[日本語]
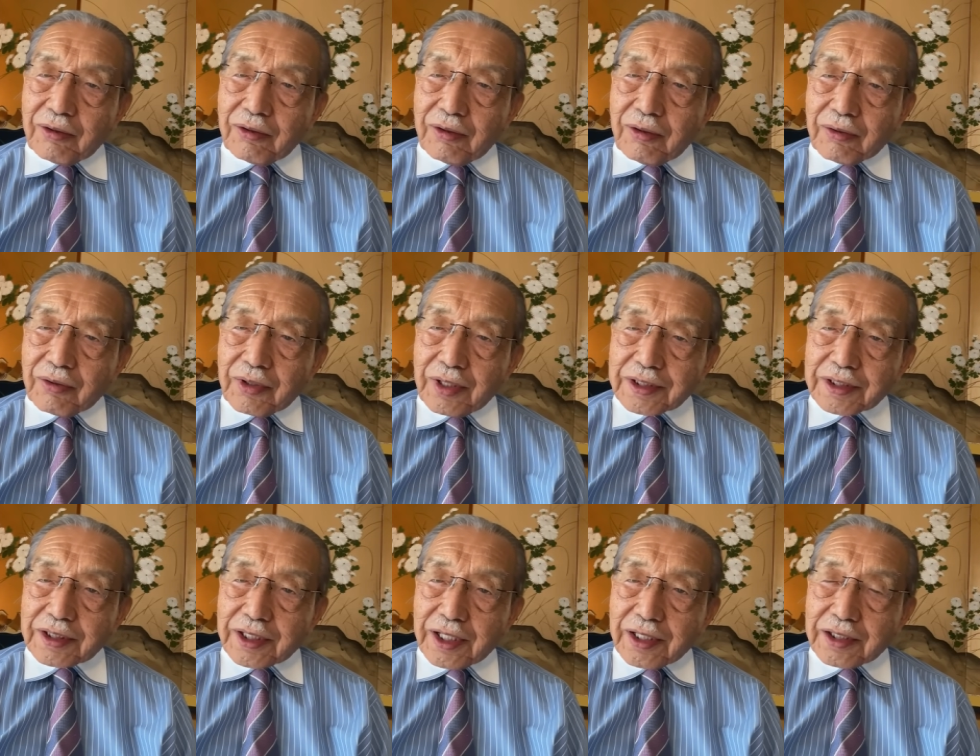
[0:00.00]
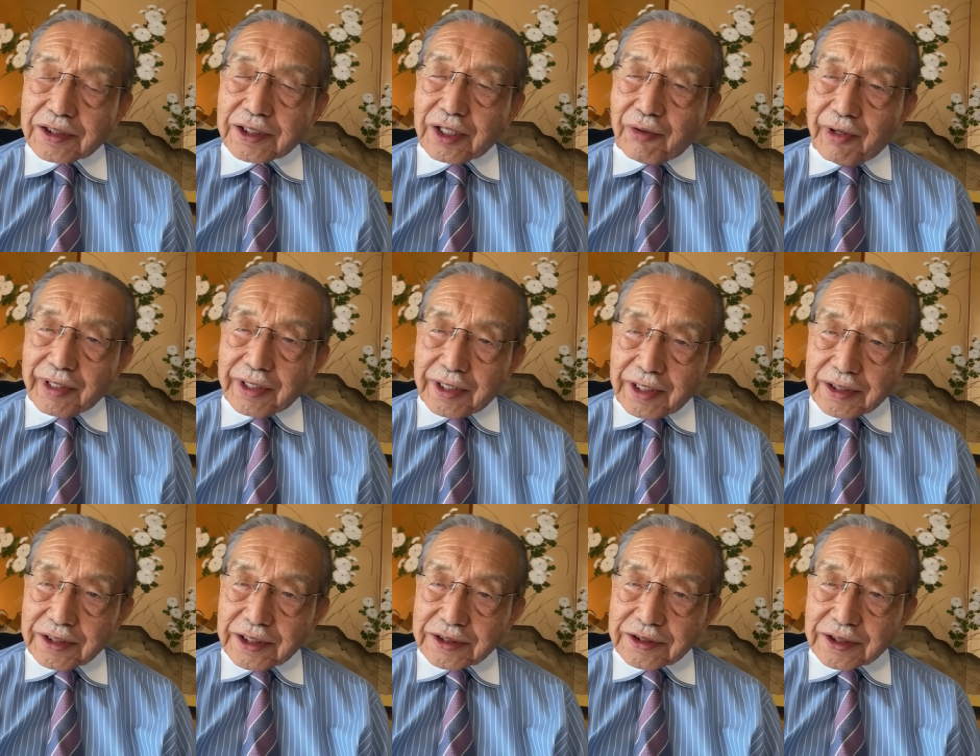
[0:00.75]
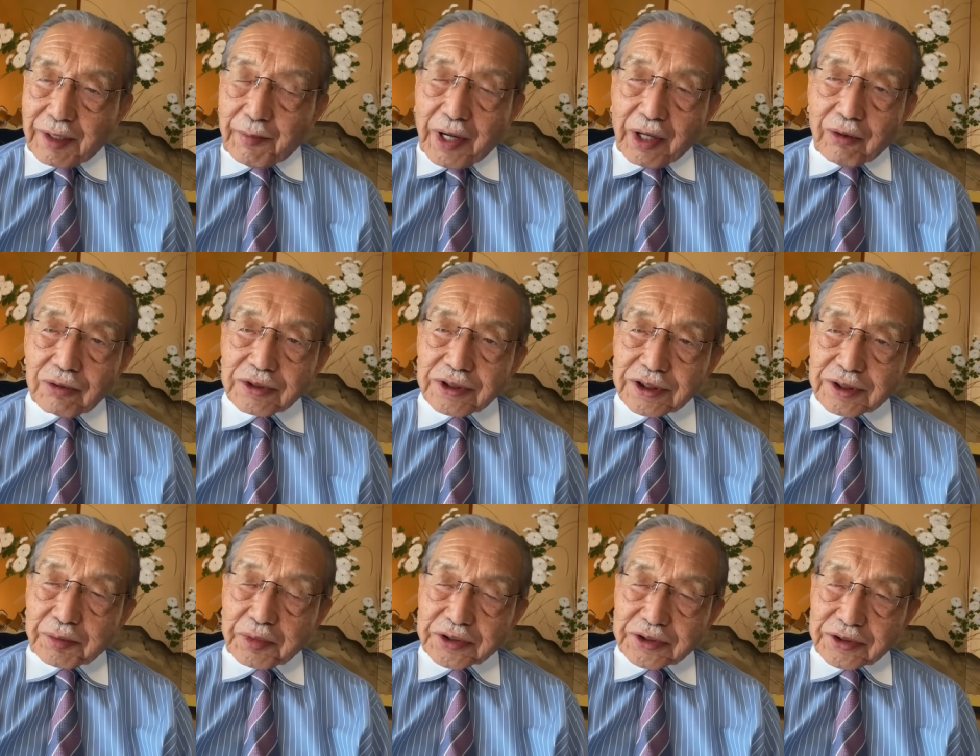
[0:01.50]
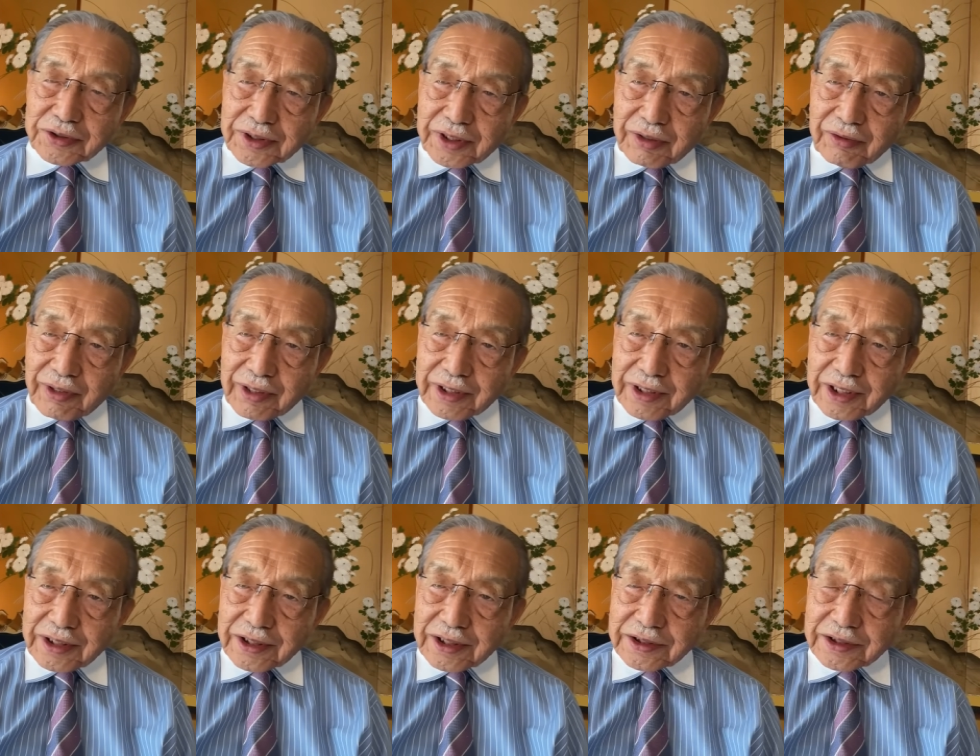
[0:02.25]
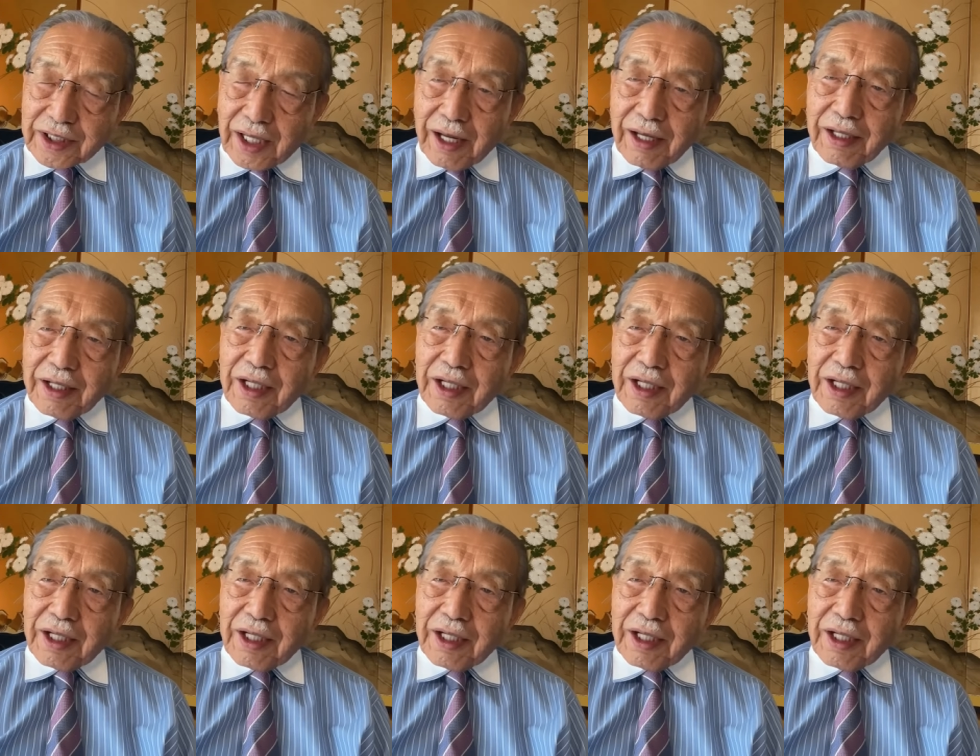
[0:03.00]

を行ってきたわけなんですが、今日も続いてるわけなんですが、